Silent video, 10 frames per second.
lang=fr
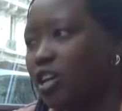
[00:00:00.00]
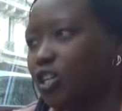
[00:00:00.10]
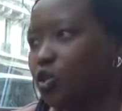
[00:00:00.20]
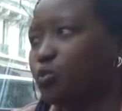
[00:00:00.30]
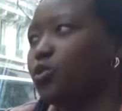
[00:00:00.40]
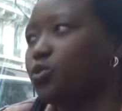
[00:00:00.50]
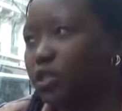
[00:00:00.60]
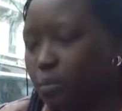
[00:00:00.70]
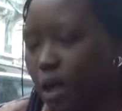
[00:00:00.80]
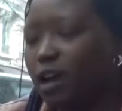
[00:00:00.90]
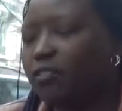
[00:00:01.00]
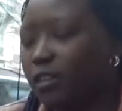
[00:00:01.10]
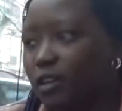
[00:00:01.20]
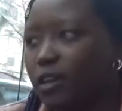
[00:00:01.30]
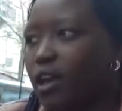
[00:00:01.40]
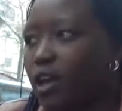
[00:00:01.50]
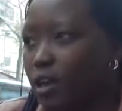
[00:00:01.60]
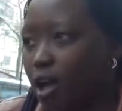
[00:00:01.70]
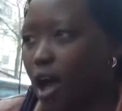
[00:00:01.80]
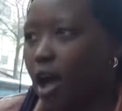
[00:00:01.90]
je puisse aussi parvenir
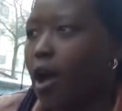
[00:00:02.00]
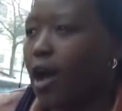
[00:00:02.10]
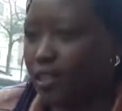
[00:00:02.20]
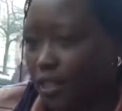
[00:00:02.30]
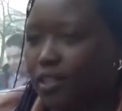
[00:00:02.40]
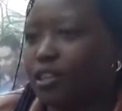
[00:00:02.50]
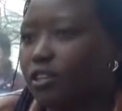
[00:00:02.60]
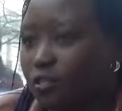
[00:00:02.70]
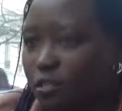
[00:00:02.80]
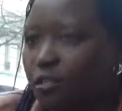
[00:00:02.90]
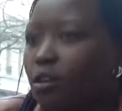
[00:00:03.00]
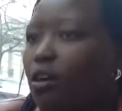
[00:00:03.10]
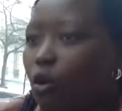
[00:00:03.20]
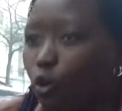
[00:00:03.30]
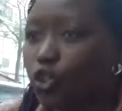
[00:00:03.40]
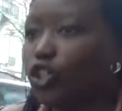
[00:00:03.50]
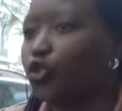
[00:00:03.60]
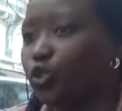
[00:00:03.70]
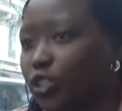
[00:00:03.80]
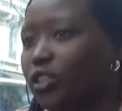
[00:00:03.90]
et à, atteindre autre
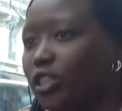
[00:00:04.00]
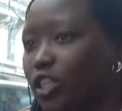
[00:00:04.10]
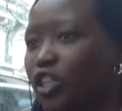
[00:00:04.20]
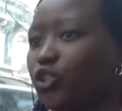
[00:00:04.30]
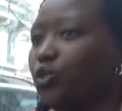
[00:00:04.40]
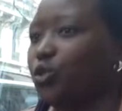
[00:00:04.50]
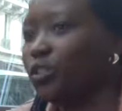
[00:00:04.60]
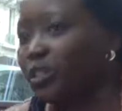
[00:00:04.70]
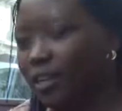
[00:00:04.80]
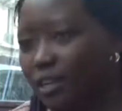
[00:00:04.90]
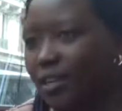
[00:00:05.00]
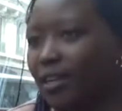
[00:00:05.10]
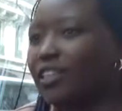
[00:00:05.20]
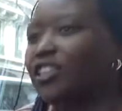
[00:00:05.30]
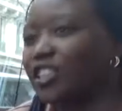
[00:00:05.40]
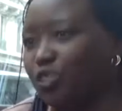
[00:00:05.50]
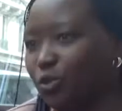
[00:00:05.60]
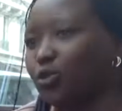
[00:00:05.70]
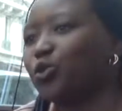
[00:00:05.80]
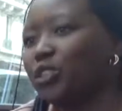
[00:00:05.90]
chose que juste la
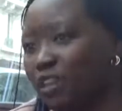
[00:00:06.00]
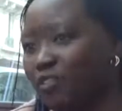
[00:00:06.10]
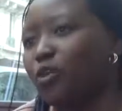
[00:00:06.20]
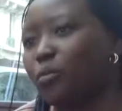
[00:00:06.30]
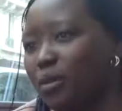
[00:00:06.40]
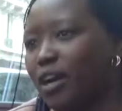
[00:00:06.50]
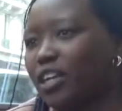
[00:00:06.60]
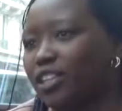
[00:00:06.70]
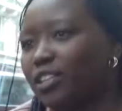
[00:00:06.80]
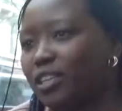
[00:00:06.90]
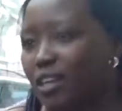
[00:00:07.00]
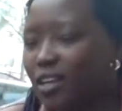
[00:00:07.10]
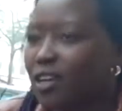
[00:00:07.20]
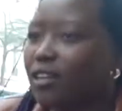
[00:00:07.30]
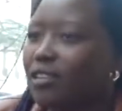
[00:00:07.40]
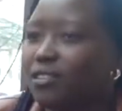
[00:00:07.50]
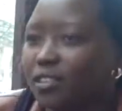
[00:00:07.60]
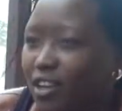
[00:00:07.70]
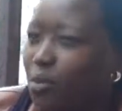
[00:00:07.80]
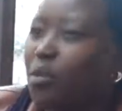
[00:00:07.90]
digestion de ce que j'avais comme bagage. Et
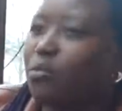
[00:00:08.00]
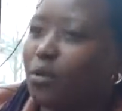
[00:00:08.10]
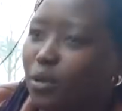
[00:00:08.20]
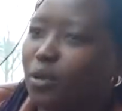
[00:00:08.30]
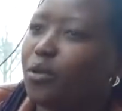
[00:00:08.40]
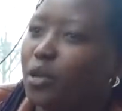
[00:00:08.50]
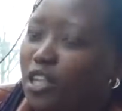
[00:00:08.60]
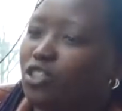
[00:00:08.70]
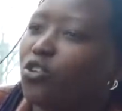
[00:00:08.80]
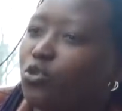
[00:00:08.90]
c'était quand même euh, un temps